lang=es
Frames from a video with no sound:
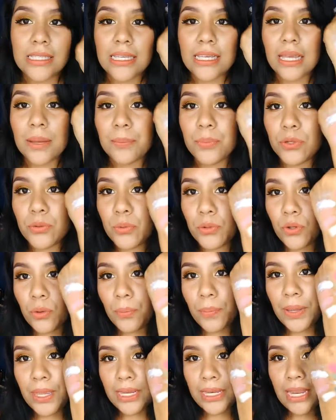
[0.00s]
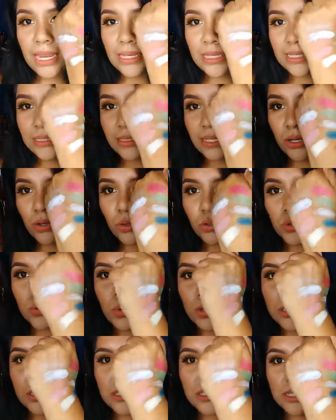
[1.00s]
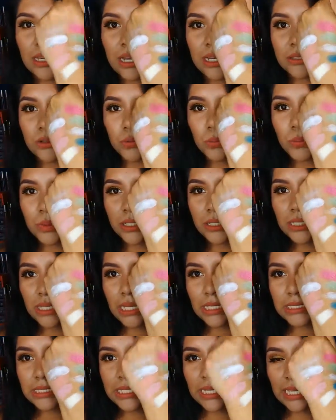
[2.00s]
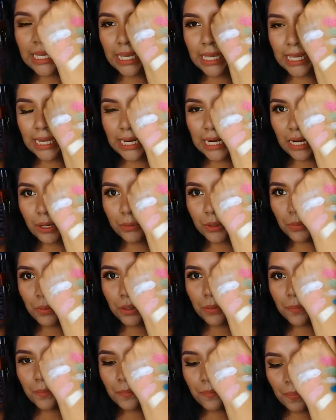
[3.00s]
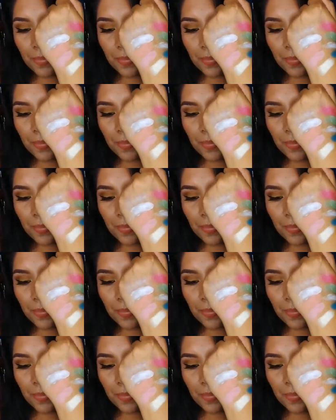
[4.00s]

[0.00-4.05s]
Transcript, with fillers: de que, pues bueno, vean, aquí están los swatches de las sombritas de Kegel Javive.